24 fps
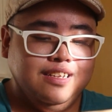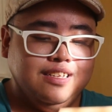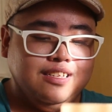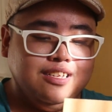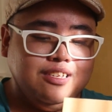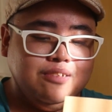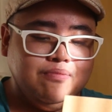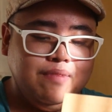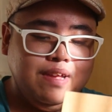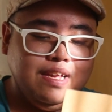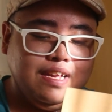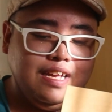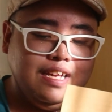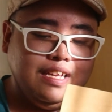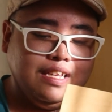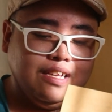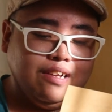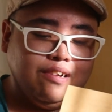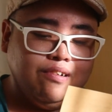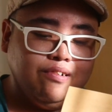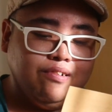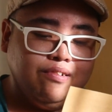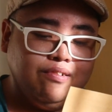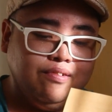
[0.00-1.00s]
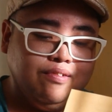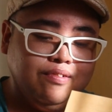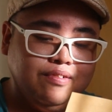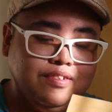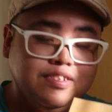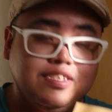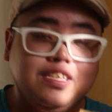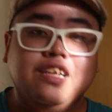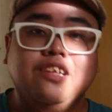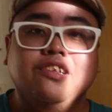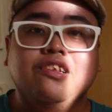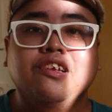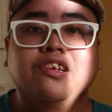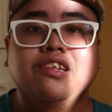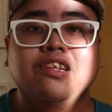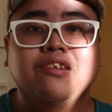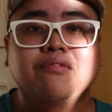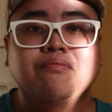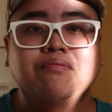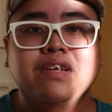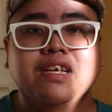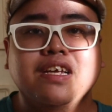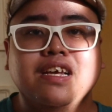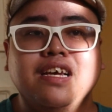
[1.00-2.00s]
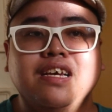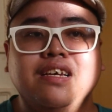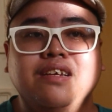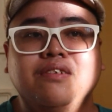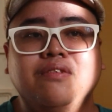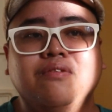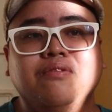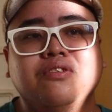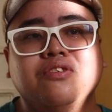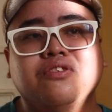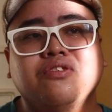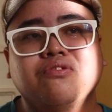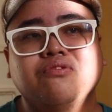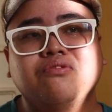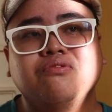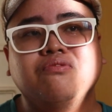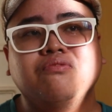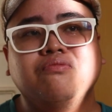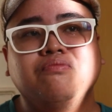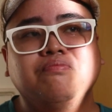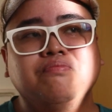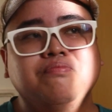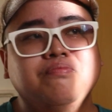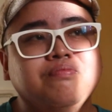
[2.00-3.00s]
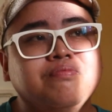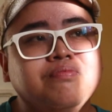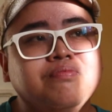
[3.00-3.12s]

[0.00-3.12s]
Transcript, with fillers: Tapos makikita ko kung sino yung nagbigay. So,